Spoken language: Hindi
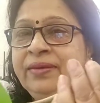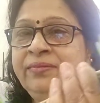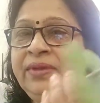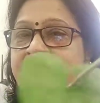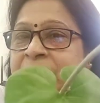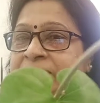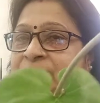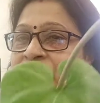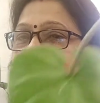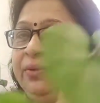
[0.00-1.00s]
मेरे पास
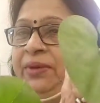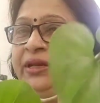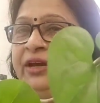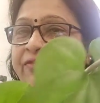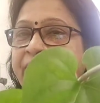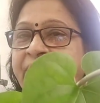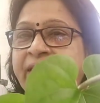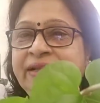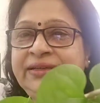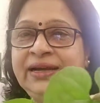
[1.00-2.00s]
तो ये मेरी एक फ्रेंड
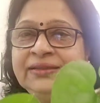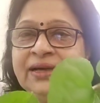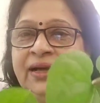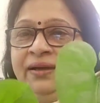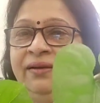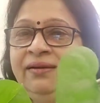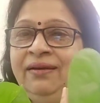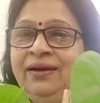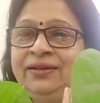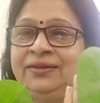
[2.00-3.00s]
ने दिया था
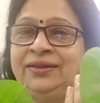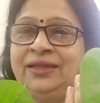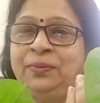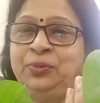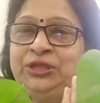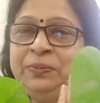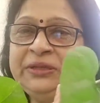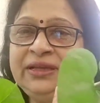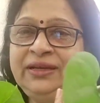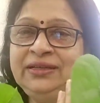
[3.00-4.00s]
तब मुझे
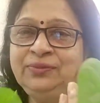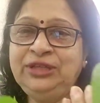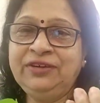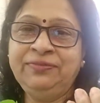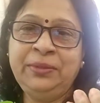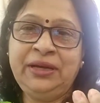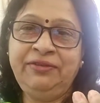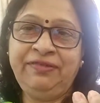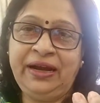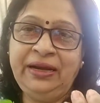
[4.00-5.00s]
पता नहीं था मुझे मेरी
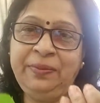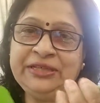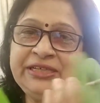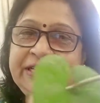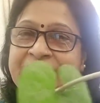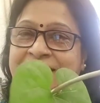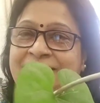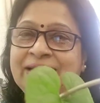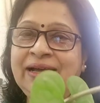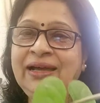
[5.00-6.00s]
फ्रेंड ने प्रेजेंट किया
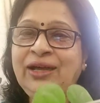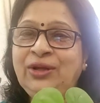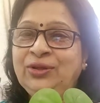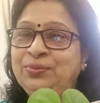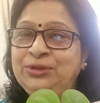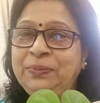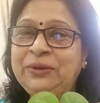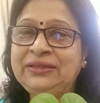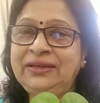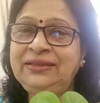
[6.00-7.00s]
था मुझे
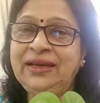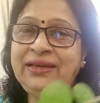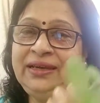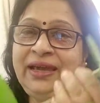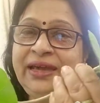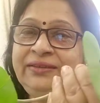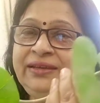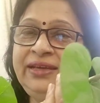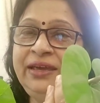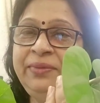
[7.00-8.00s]
पता नहीं था कि एक
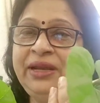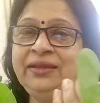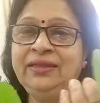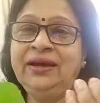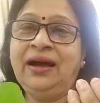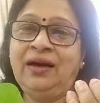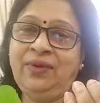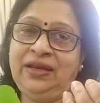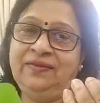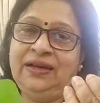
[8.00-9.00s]
दिन ये मेरे इतने काम
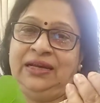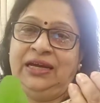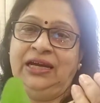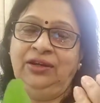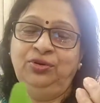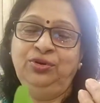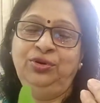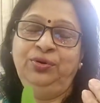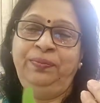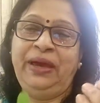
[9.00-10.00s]
आने वाली है तो
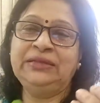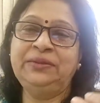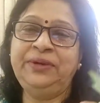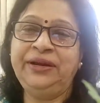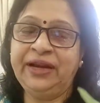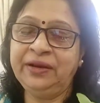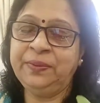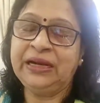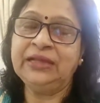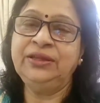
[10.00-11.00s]
मैं जब ये ड्रिंक
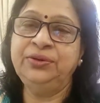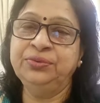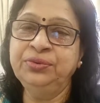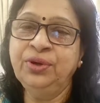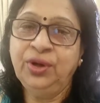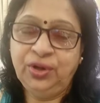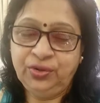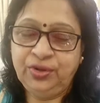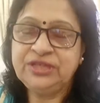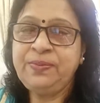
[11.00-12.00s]
बनाती हूँ
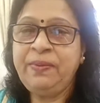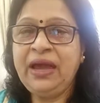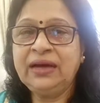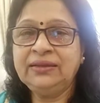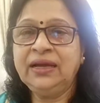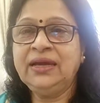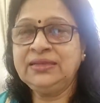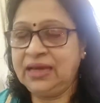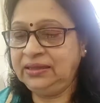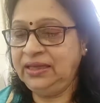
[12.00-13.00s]
तो इसमें मैं अदरक के
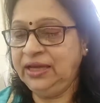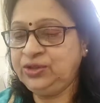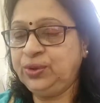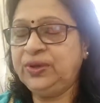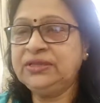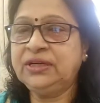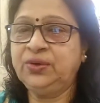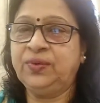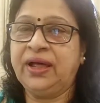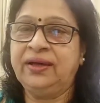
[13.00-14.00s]
साथ ही एक छोटा सा
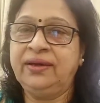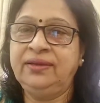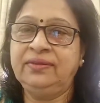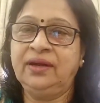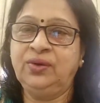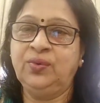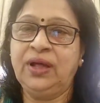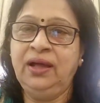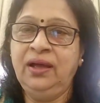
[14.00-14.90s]
टुकड़ा इतना टुकड़ा